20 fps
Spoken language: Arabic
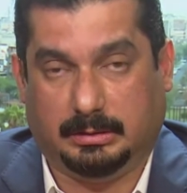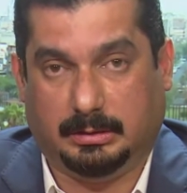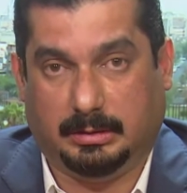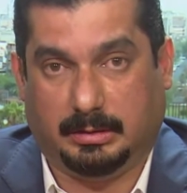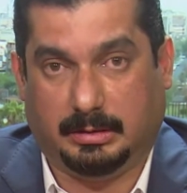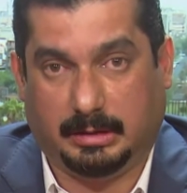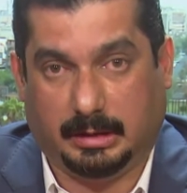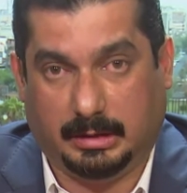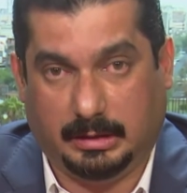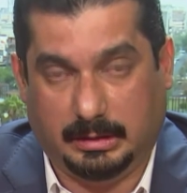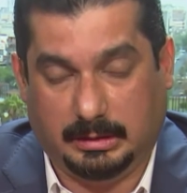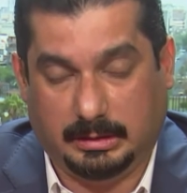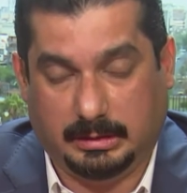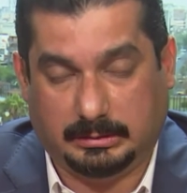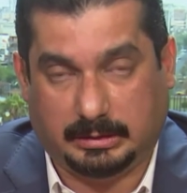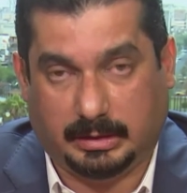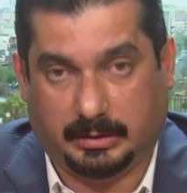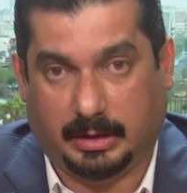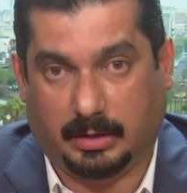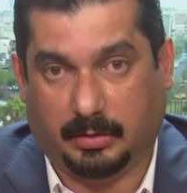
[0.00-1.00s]

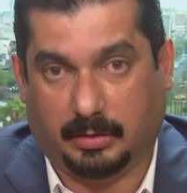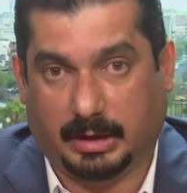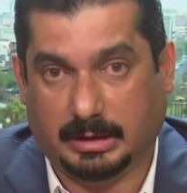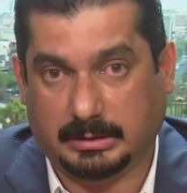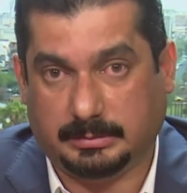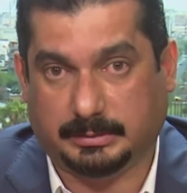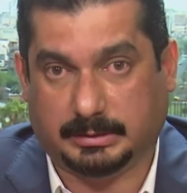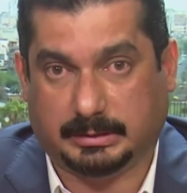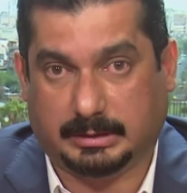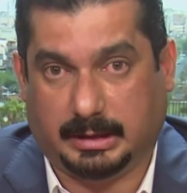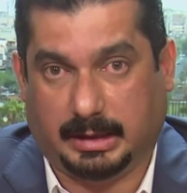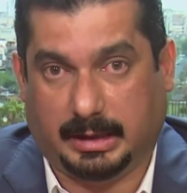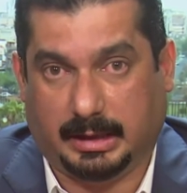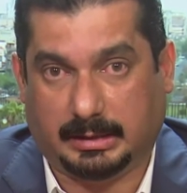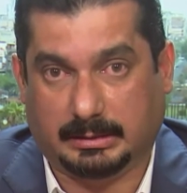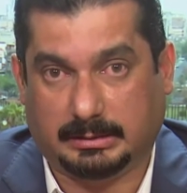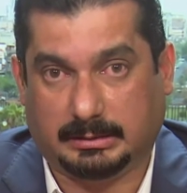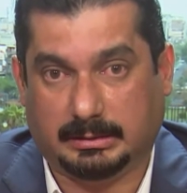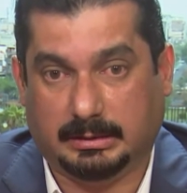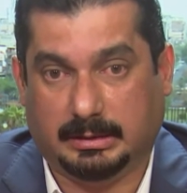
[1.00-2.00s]
التظاهرات آه، من
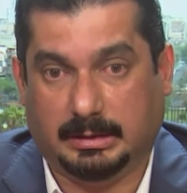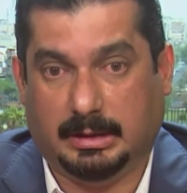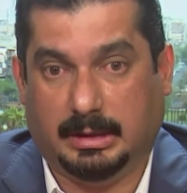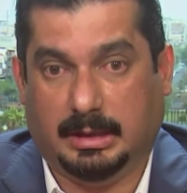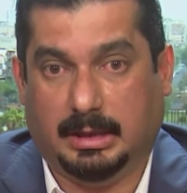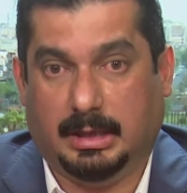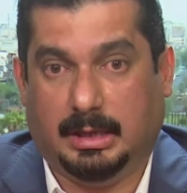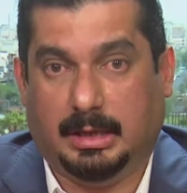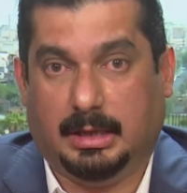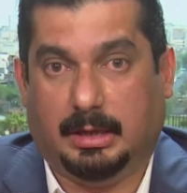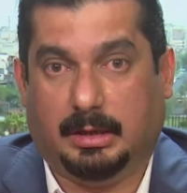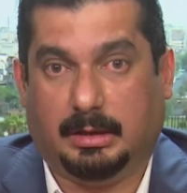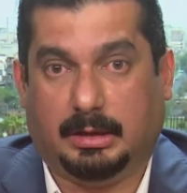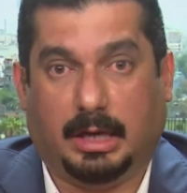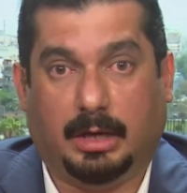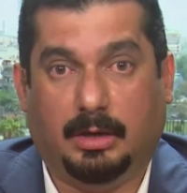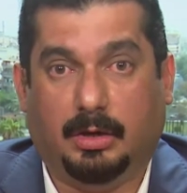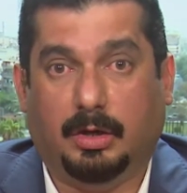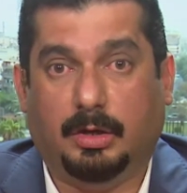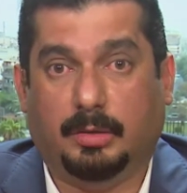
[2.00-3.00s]
طلعت
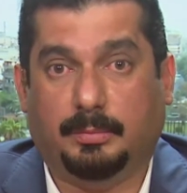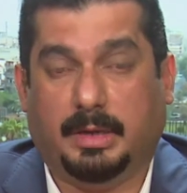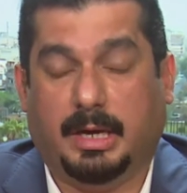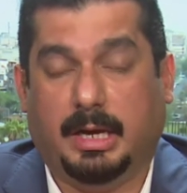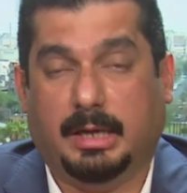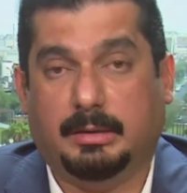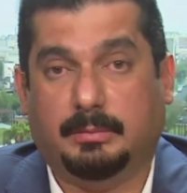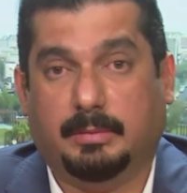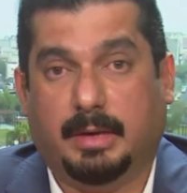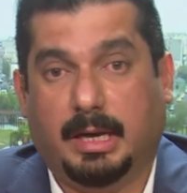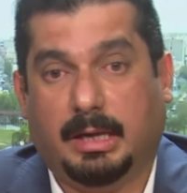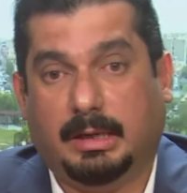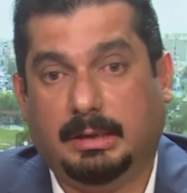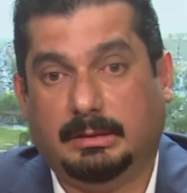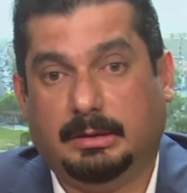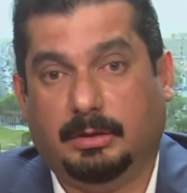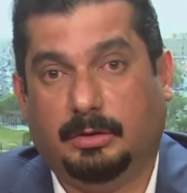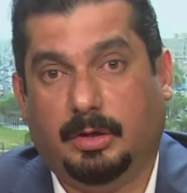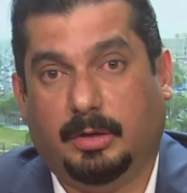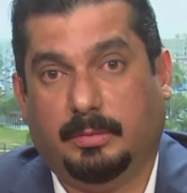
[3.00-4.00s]
قالوا لهم انا ما
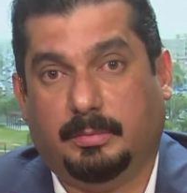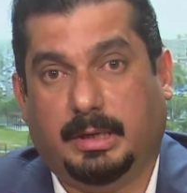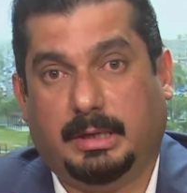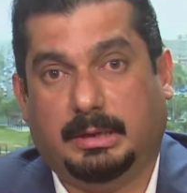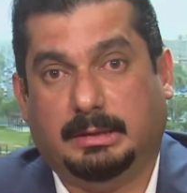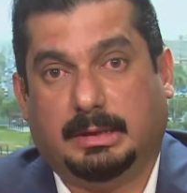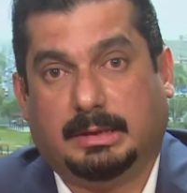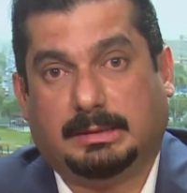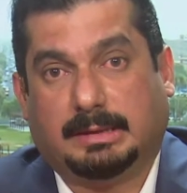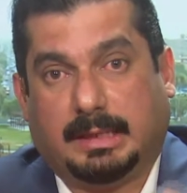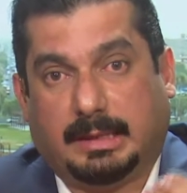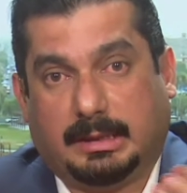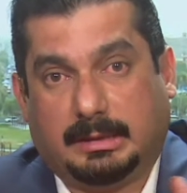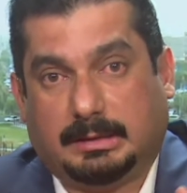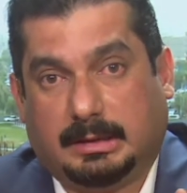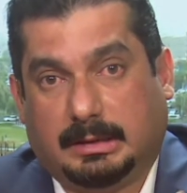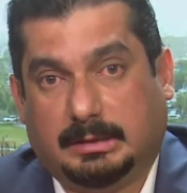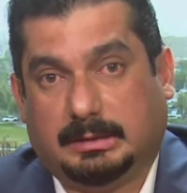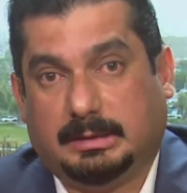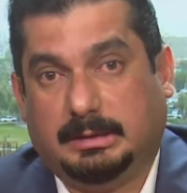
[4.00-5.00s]
اريد اليوم اريد
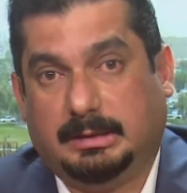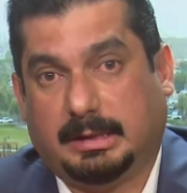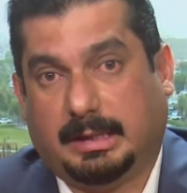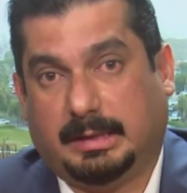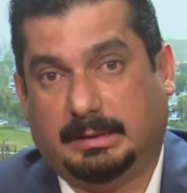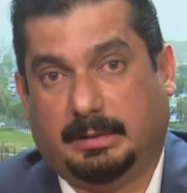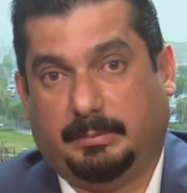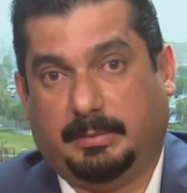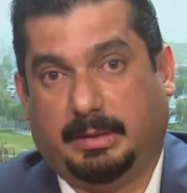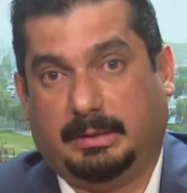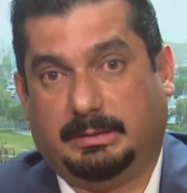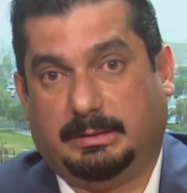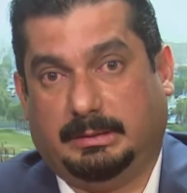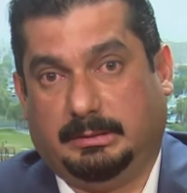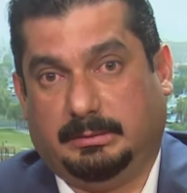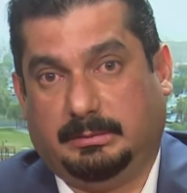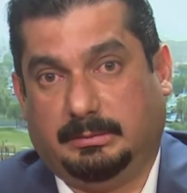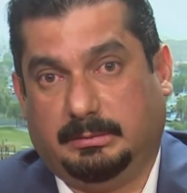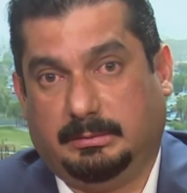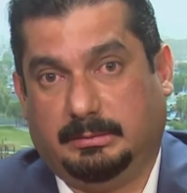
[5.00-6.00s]
اسقط اعطيني خدماتي
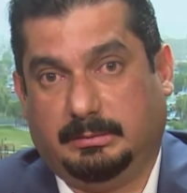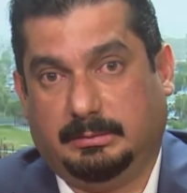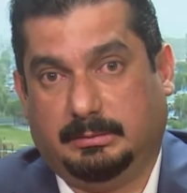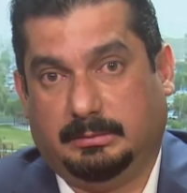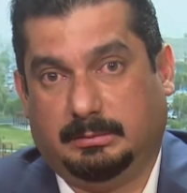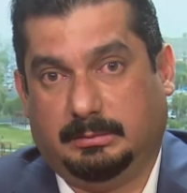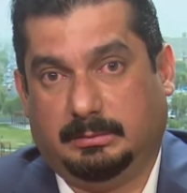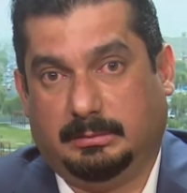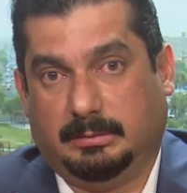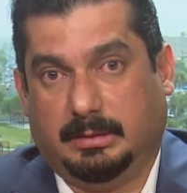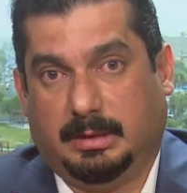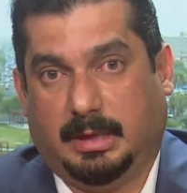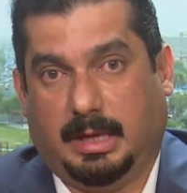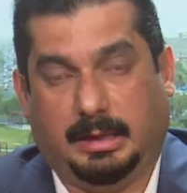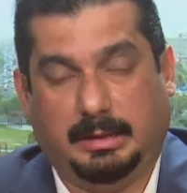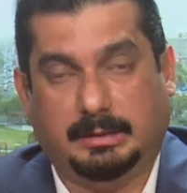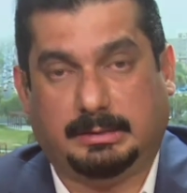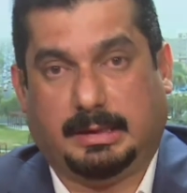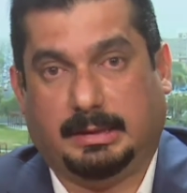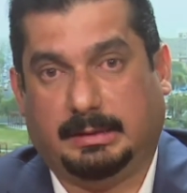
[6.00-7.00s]

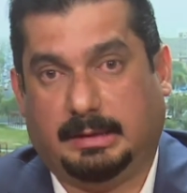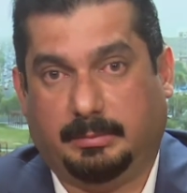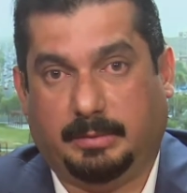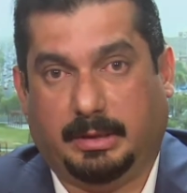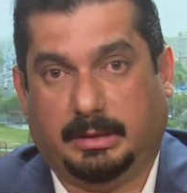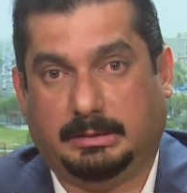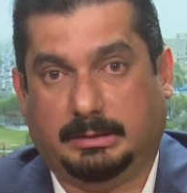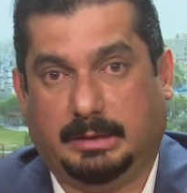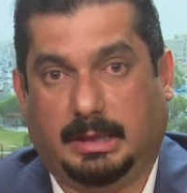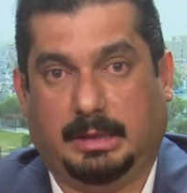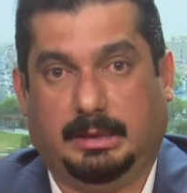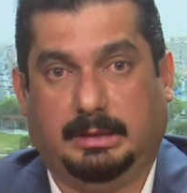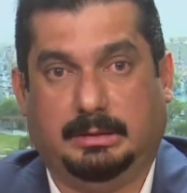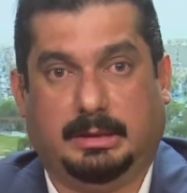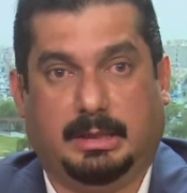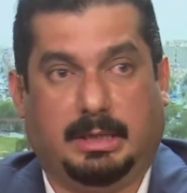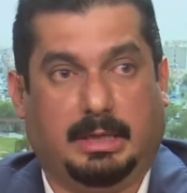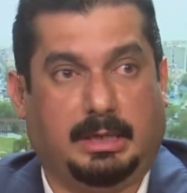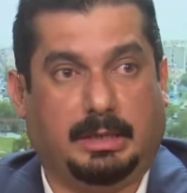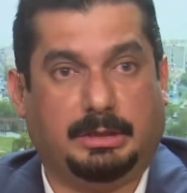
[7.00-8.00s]
اريد خدماتي اريد
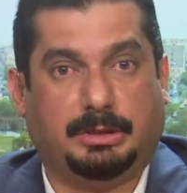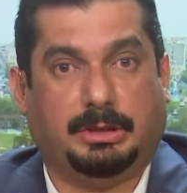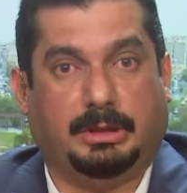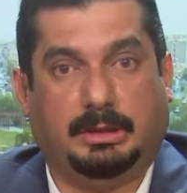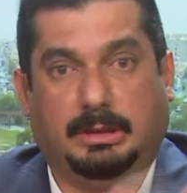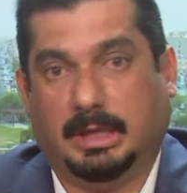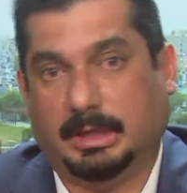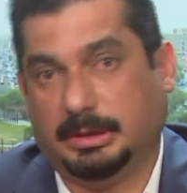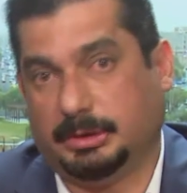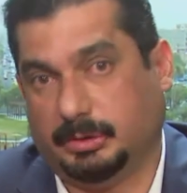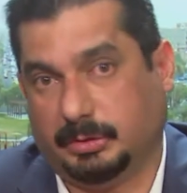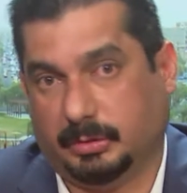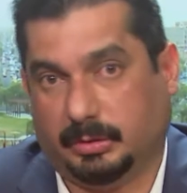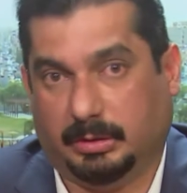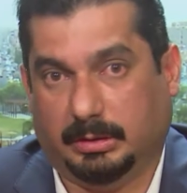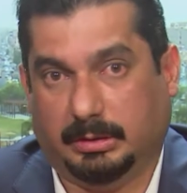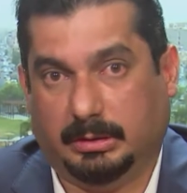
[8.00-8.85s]
رجعني اشتغل